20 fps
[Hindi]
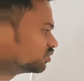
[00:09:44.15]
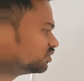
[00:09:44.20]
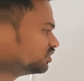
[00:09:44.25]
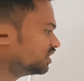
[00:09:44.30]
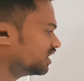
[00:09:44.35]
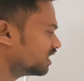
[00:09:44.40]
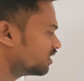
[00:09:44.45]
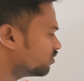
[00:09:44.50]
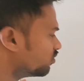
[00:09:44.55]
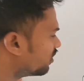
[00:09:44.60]

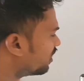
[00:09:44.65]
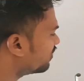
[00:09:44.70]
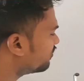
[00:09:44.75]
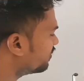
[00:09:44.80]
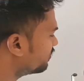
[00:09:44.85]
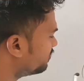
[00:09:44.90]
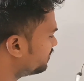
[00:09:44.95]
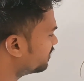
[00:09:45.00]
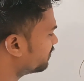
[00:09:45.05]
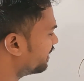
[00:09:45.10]
तो ये
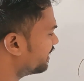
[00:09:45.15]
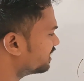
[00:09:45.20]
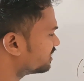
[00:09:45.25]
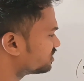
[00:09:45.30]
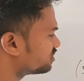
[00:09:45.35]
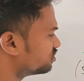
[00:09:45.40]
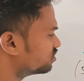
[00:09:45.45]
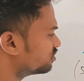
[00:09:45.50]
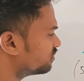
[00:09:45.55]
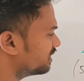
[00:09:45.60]
हुआ फिफ्टी
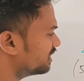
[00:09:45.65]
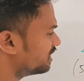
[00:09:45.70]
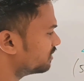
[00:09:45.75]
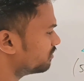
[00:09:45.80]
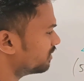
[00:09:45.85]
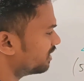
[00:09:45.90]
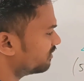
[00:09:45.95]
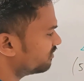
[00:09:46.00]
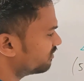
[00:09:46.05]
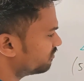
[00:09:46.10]
माइनस टू
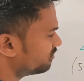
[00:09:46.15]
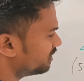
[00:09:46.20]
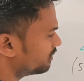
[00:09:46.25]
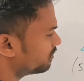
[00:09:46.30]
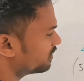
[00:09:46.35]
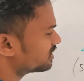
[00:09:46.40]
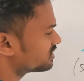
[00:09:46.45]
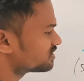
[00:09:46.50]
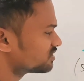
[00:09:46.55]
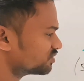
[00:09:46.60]
मल्टीप्लाई
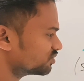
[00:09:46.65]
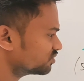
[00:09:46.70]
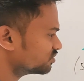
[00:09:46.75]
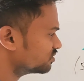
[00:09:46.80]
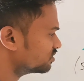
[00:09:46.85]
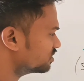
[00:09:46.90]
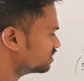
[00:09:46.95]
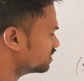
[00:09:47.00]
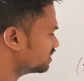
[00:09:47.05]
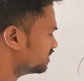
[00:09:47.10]
फिफ्टी प्लस
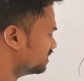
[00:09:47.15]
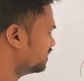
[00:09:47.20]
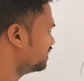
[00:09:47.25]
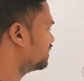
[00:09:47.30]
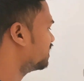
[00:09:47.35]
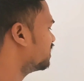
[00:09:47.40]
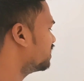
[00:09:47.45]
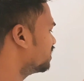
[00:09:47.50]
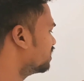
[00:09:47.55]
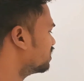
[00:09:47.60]
टू
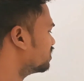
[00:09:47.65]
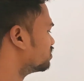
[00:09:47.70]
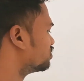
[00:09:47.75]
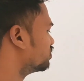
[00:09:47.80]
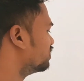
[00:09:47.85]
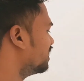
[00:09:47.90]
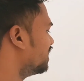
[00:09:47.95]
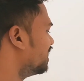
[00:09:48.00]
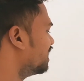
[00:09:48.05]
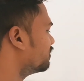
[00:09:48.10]
ठीक है
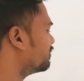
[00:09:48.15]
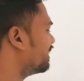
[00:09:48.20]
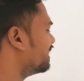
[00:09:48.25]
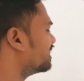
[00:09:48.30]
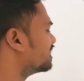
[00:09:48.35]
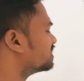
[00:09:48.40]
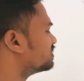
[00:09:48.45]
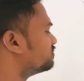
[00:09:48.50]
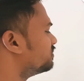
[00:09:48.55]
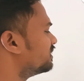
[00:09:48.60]
तो ये ए
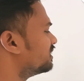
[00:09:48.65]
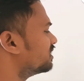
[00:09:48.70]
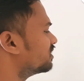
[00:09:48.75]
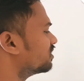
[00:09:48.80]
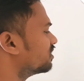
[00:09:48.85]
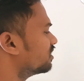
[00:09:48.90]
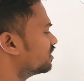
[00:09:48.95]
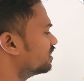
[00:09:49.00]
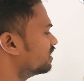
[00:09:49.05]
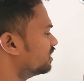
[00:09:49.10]
माइनस
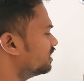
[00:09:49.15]
बी